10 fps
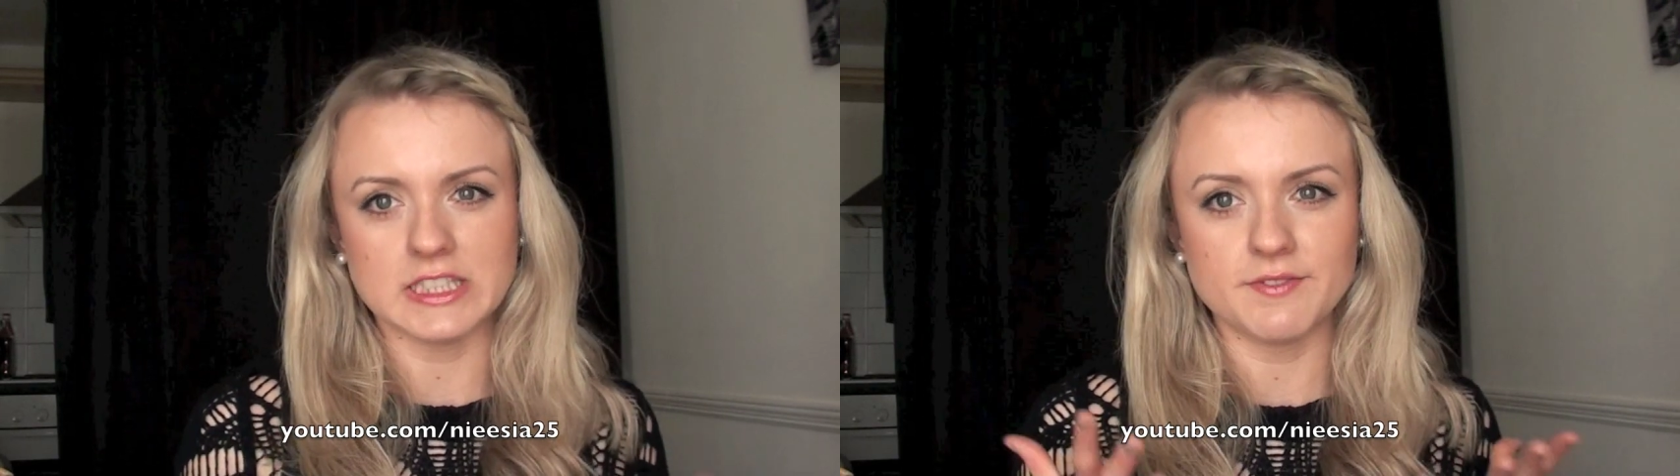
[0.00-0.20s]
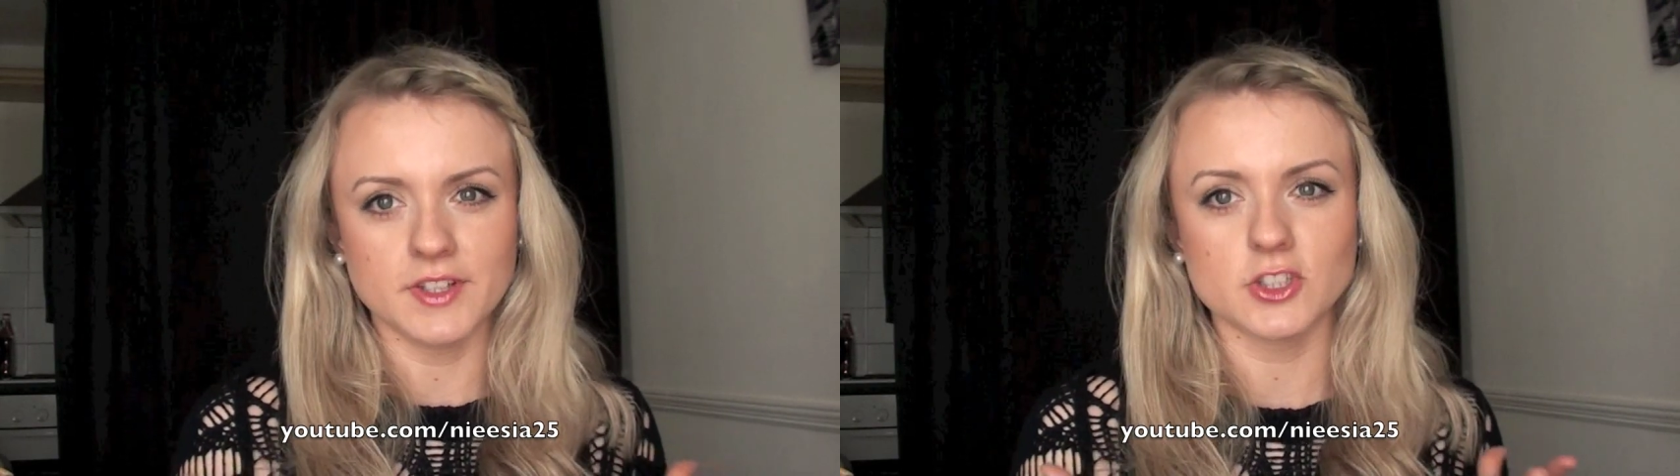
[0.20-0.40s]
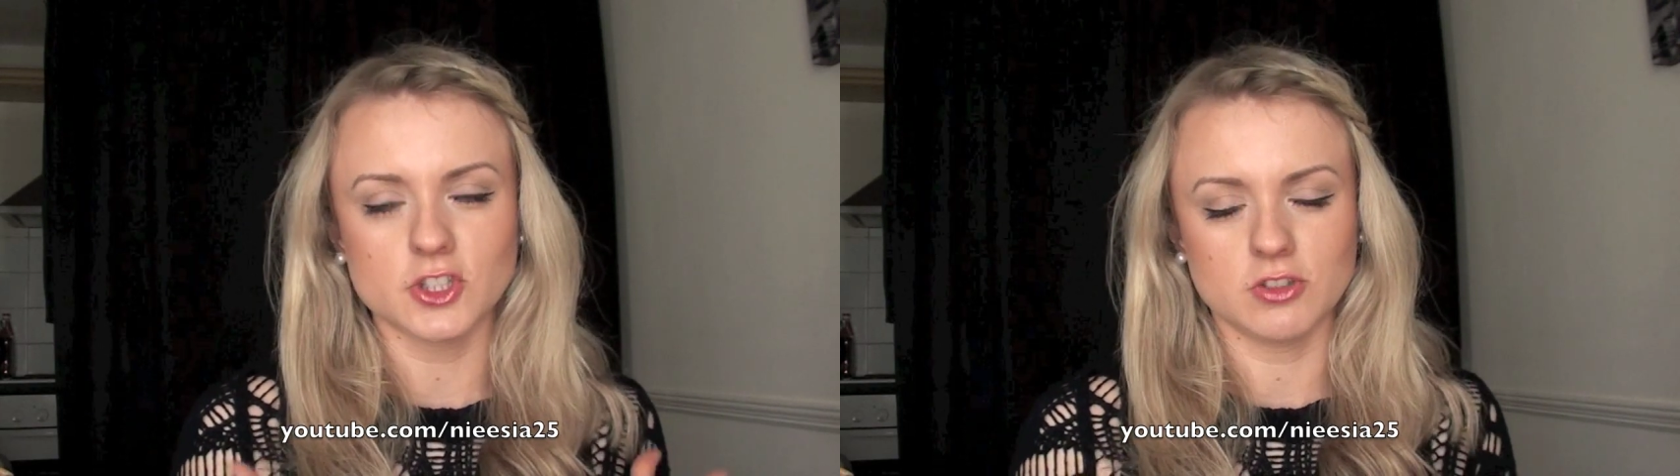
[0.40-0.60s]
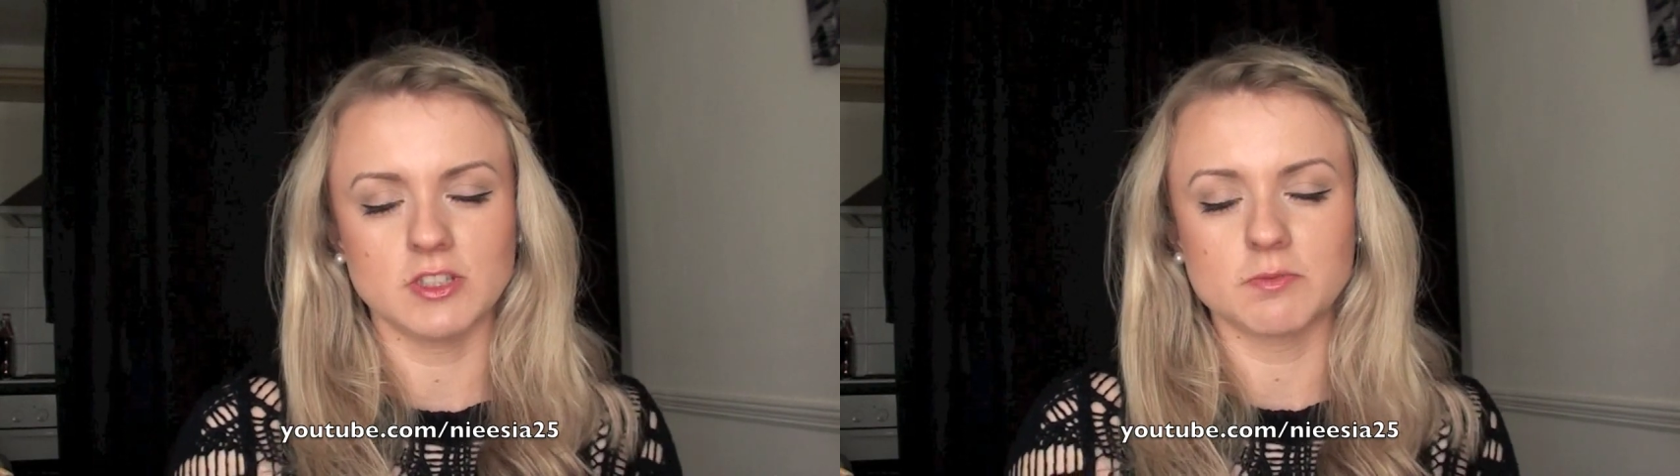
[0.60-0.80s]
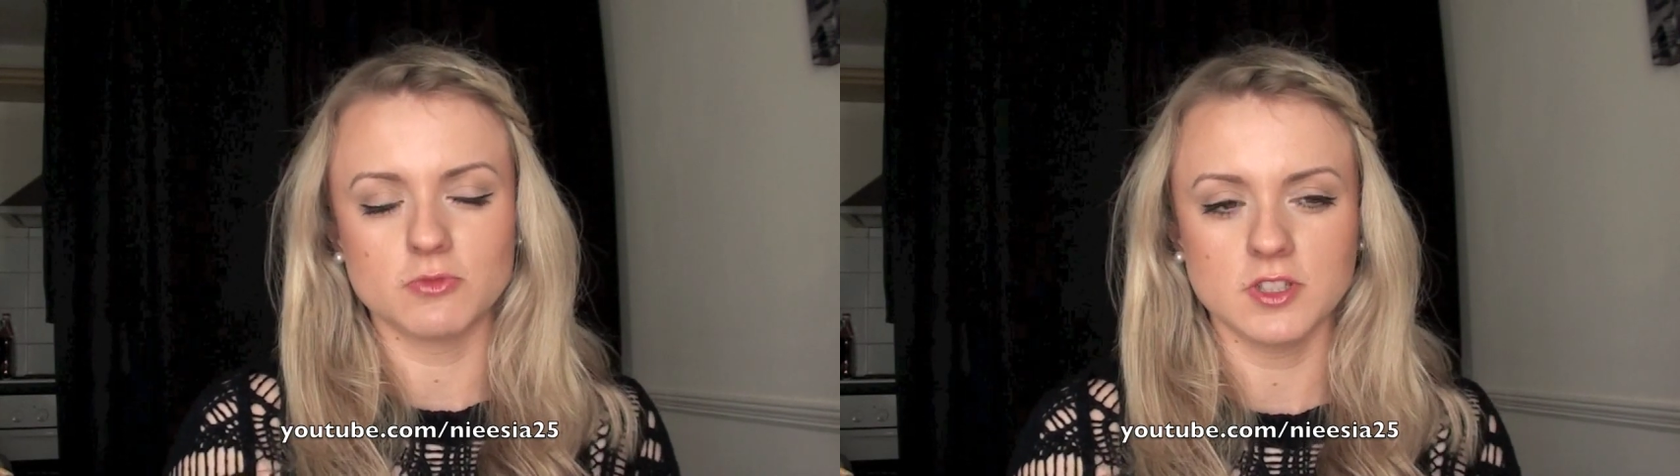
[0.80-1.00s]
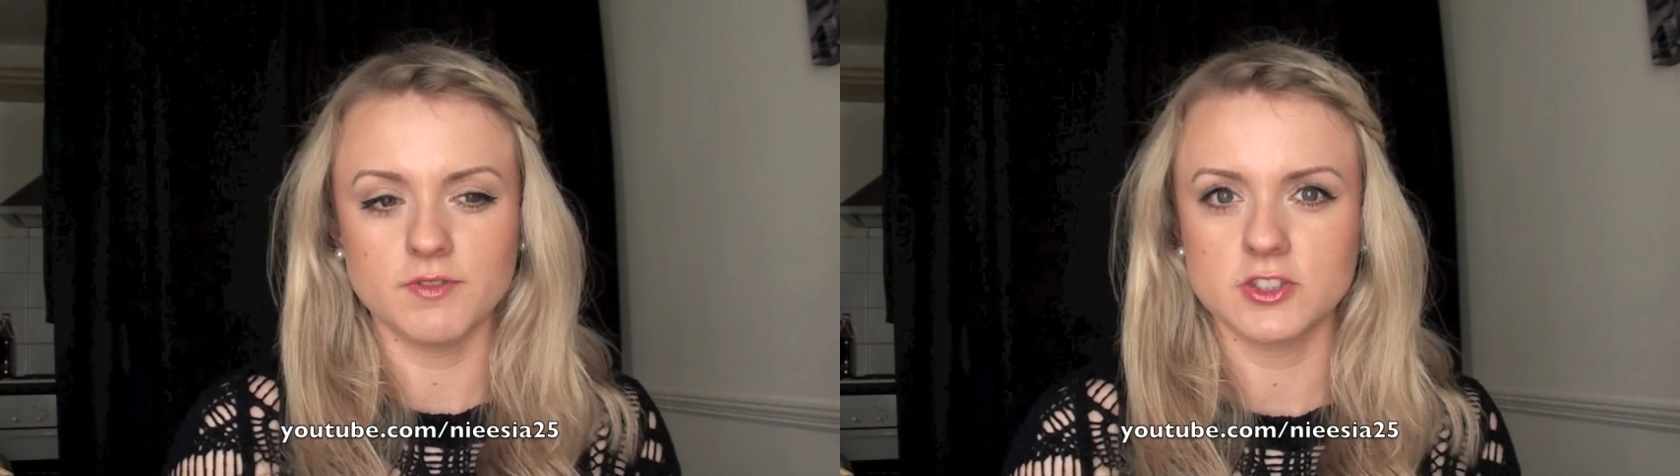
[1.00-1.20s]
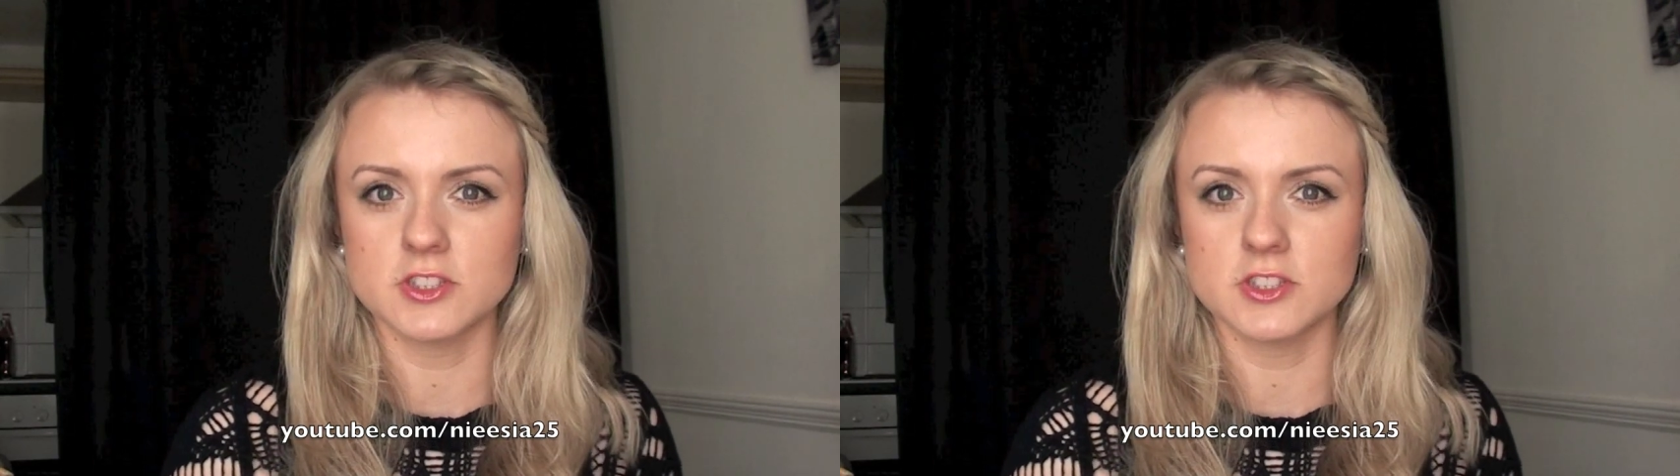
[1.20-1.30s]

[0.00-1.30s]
nie wierzę, że to jest możliwe,